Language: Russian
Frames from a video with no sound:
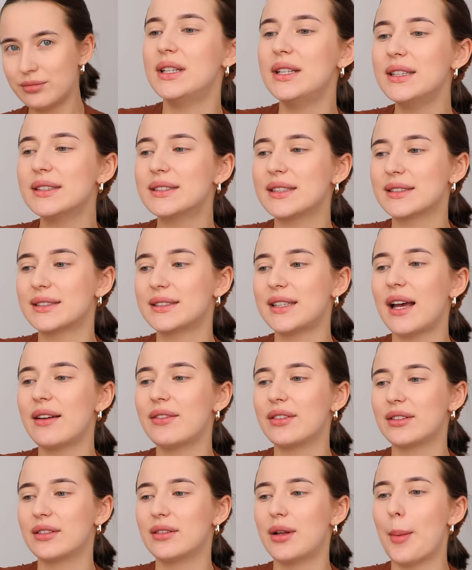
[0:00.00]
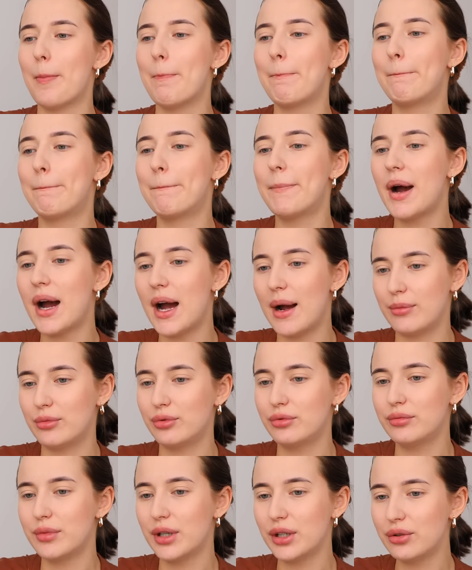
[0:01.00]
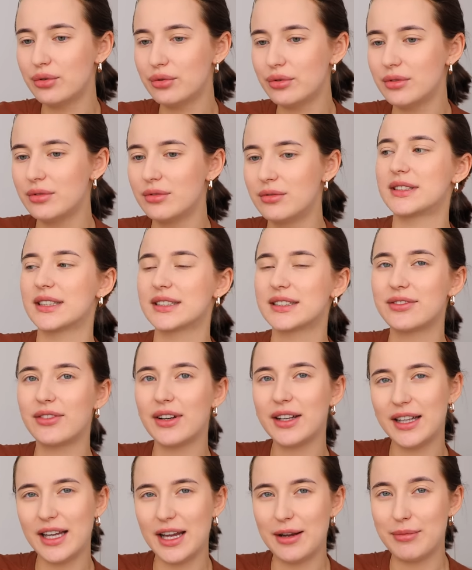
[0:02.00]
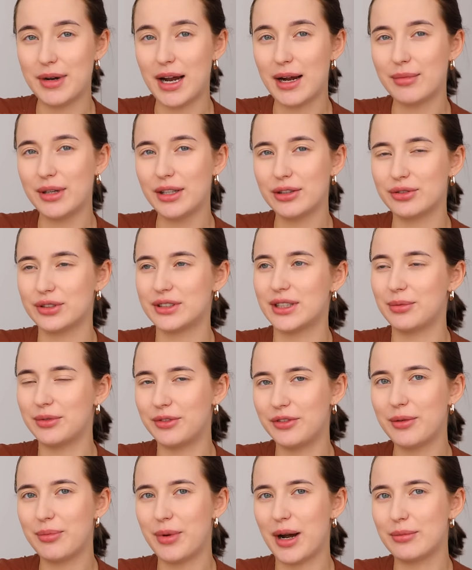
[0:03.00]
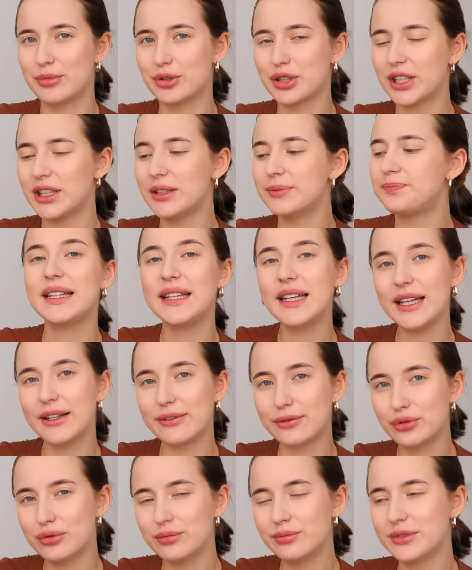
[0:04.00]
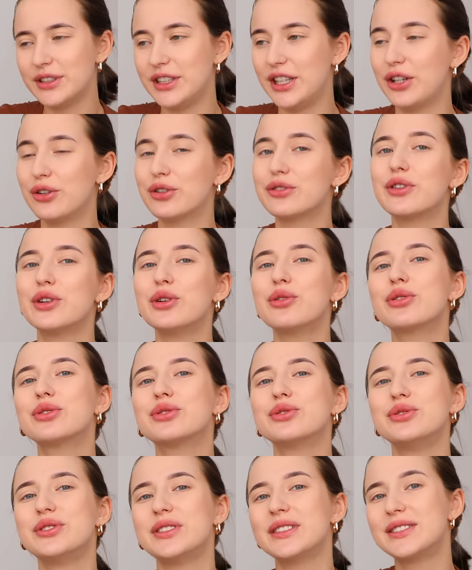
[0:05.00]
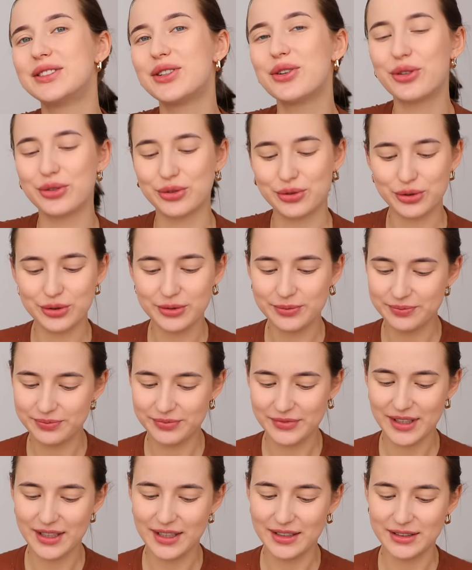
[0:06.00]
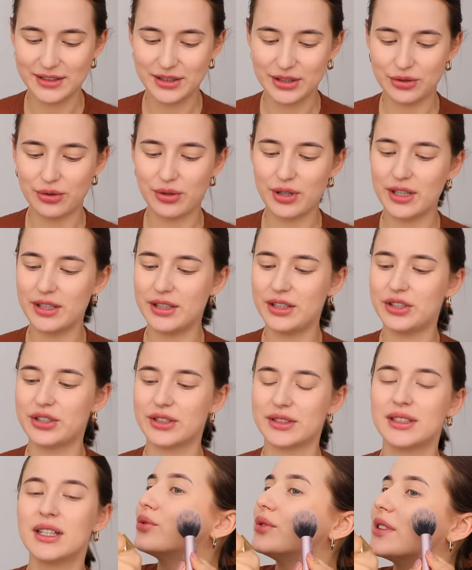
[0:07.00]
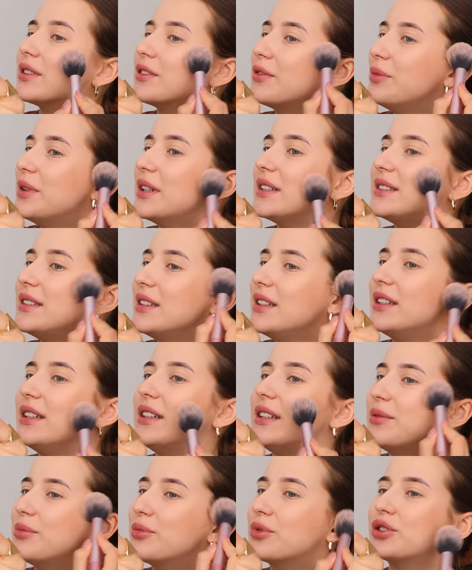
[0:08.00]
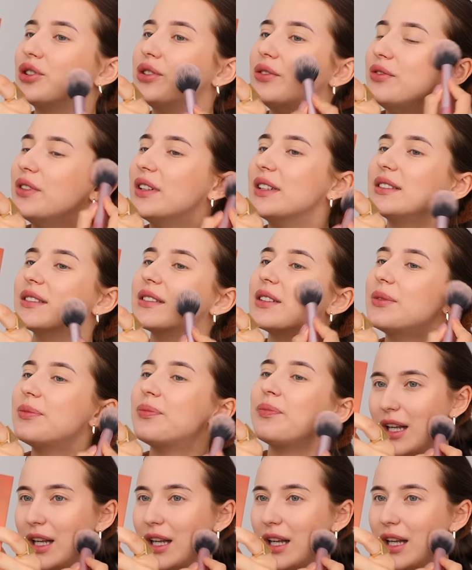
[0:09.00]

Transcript: Денис оставил маму мою со своей мамой, то есть там две бабушки, Еву, ее двоюродную сестренку, с которой они сейчас тусят вместе, и им очень весело.